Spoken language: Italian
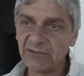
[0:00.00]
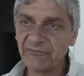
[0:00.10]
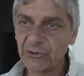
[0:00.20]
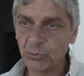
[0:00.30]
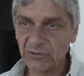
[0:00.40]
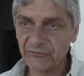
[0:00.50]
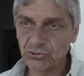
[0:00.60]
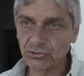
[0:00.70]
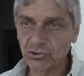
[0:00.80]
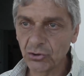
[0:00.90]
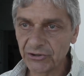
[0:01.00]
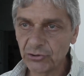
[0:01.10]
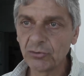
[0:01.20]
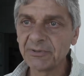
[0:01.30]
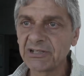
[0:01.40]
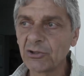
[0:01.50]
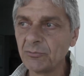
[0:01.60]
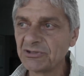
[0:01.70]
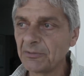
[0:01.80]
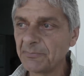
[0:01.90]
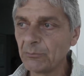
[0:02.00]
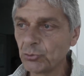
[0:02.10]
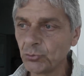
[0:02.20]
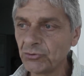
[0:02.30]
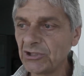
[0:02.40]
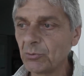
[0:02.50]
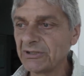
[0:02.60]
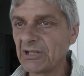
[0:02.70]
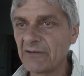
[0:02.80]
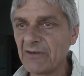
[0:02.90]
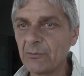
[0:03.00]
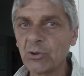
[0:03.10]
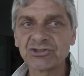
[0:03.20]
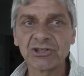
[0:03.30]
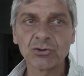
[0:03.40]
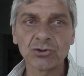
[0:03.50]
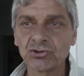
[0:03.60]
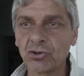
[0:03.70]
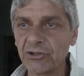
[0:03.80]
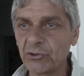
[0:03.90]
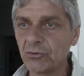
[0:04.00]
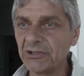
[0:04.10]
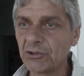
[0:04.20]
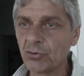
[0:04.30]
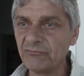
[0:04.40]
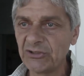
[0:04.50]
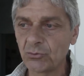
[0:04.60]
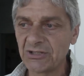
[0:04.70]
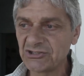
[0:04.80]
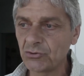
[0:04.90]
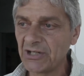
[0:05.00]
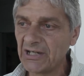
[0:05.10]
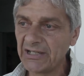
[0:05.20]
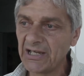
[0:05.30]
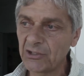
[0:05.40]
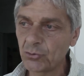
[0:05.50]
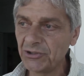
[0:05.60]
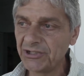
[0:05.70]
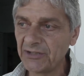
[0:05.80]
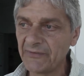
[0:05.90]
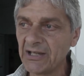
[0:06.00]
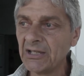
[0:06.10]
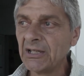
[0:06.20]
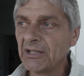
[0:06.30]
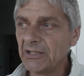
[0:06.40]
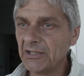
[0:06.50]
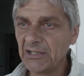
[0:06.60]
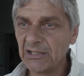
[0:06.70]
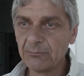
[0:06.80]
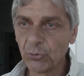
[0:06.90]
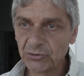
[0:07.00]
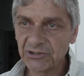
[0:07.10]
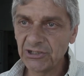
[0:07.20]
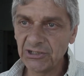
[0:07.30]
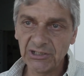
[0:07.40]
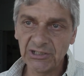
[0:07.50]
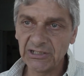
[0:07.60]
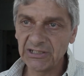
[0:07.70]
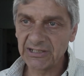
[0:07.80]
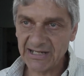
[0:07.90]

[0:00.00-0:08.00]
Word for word: del vecchio edificio storico, perché come sappiamo tutti, quando eravamo al centro storico, il convitto nazionale accoglieva eh, molti eh,